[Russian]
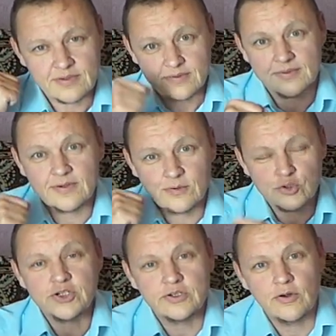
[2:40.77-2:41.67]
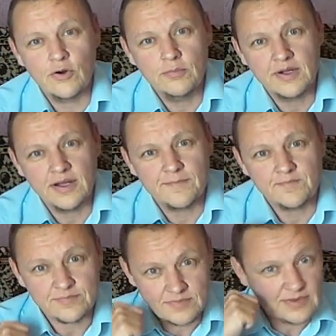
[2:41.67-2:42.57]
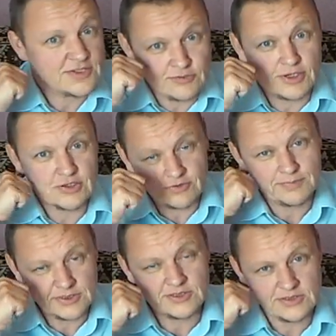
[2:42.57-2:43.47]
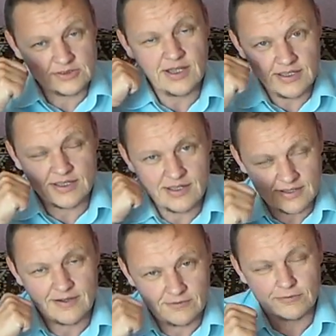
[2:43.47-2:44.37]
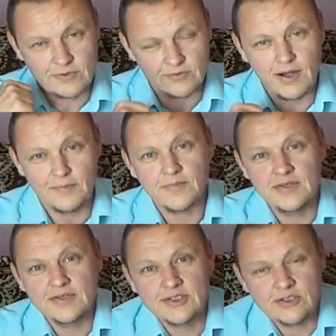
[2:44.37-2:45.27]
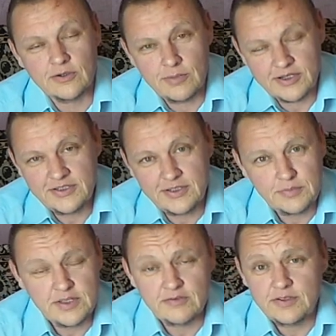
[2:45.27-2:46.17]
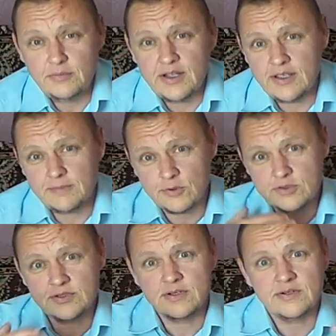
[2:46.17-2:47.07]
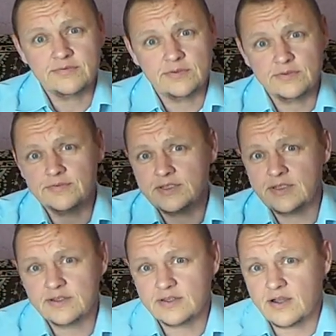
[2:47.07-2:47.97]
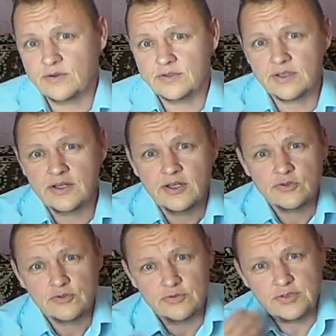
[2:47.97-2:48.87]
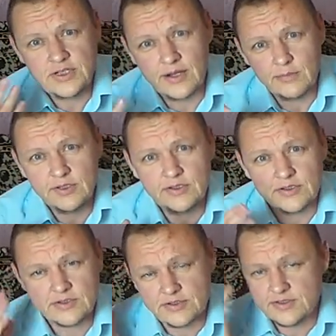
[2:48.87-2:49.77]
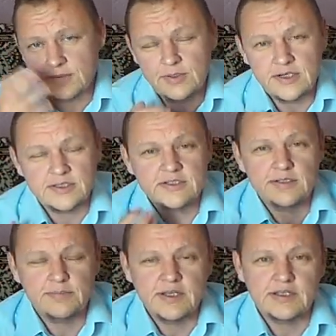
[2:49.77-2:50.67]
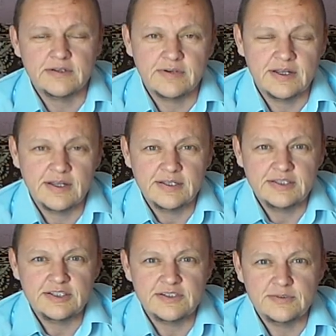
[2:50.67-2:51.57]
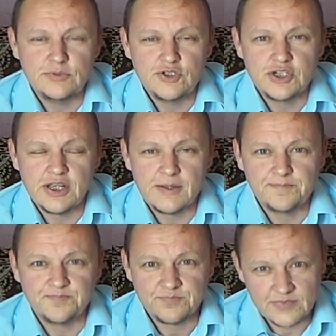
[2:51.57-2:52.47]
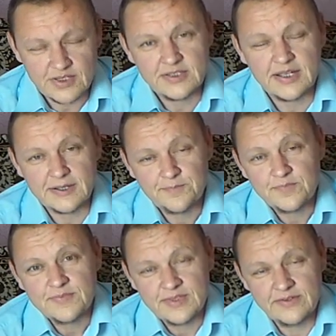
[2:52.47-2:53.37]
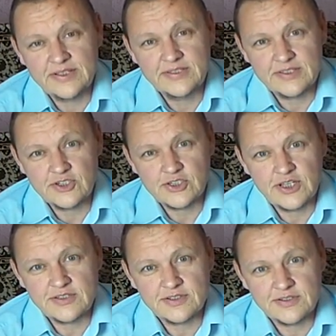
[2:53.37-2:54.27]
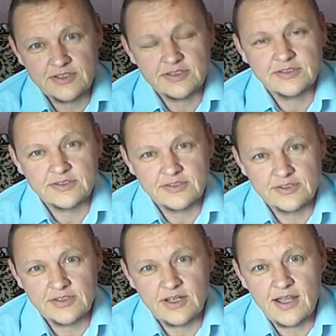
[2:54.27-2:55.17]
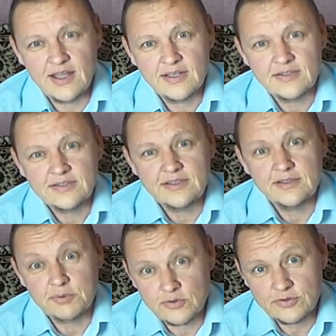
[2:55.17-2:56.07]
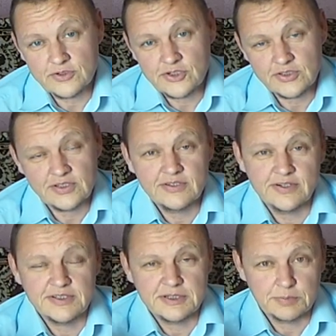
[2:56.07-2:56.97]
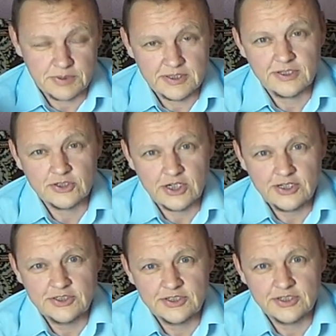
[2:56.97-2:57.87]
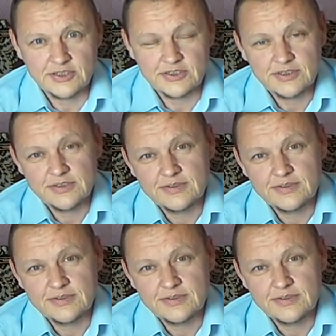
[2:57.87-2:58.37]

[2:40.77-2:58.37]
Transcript: э, очень громко из вашего подсознания к вам, что обрати на меня внимание. Просто вот в этой какой-то суете, обыденности, замыленности мы этого не замечаем. Итак, давайте начинать делать дела, и не просто начинать, давайте их продолжать делать.